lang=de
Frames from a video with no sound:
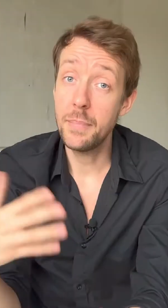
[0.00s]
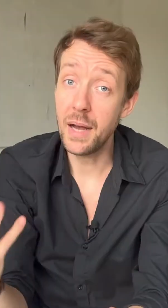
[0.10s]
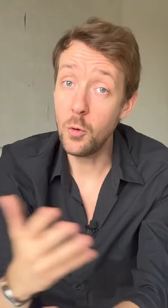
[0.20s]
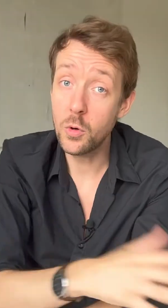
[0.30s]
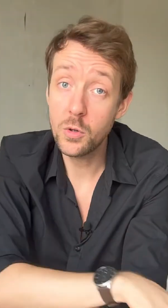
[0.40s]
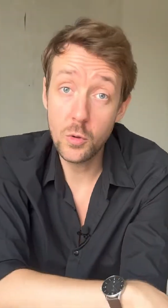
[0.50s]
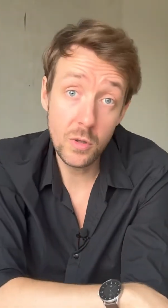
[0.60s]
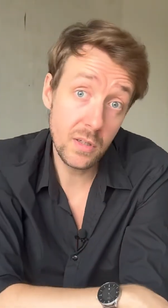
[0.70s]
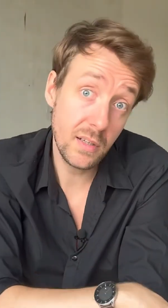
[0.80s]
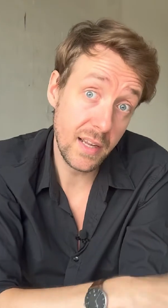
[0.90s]
Brauchen
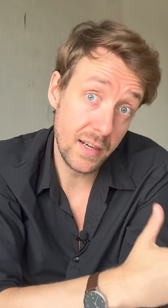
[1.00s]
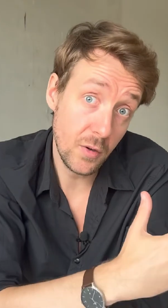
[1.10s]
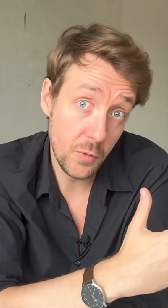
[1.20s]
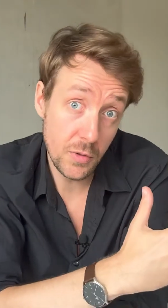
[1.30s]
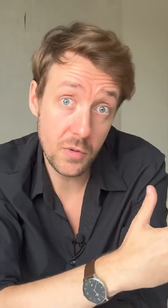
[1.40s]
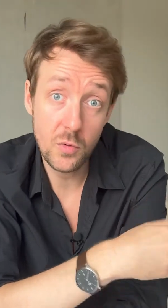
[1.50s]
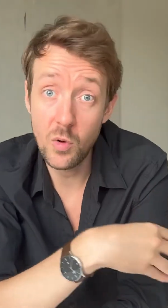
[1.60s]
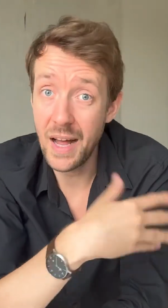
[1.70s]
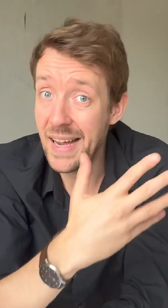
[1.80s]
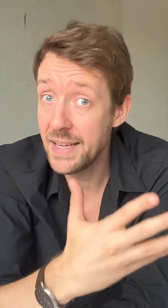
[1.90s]
Kunden deine Lösung
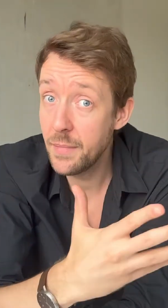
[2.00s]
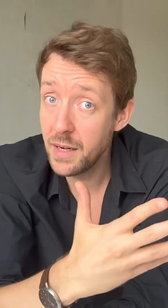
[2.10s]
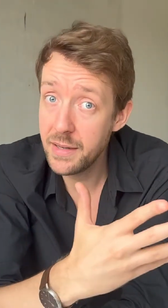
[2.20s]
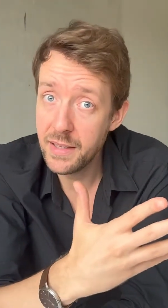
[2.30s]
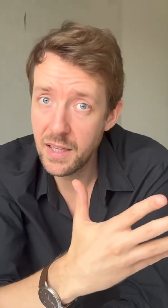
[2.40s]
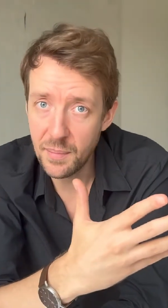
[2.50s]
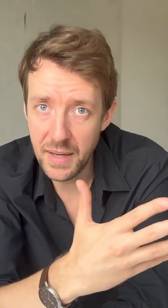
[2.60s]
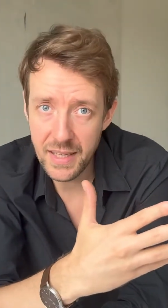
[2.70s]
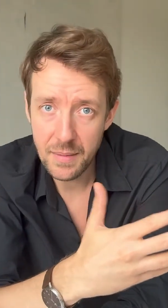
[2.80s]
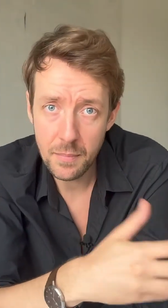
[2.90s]
nur einmal in ihrem
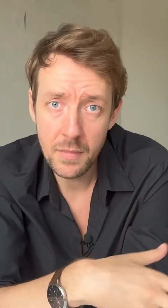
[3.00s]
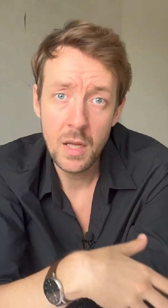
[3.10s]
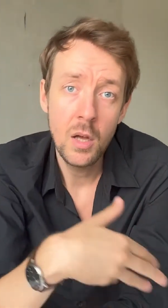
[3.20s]
Leben